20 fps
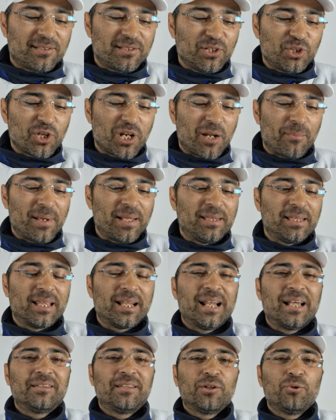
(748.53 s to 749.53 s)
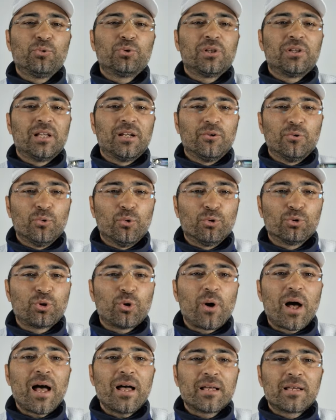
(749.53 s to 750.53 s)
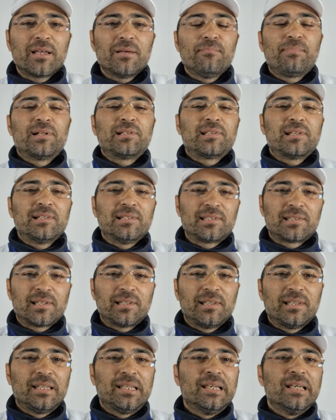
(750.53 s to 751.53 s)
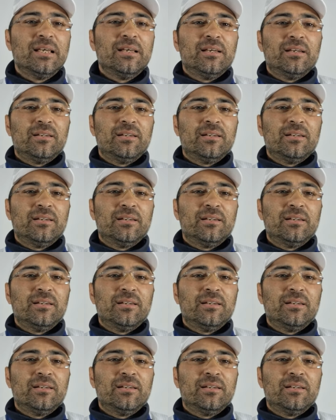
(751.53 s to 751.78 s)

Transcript: sinceramente la tenuta del nuoto anche in presenza di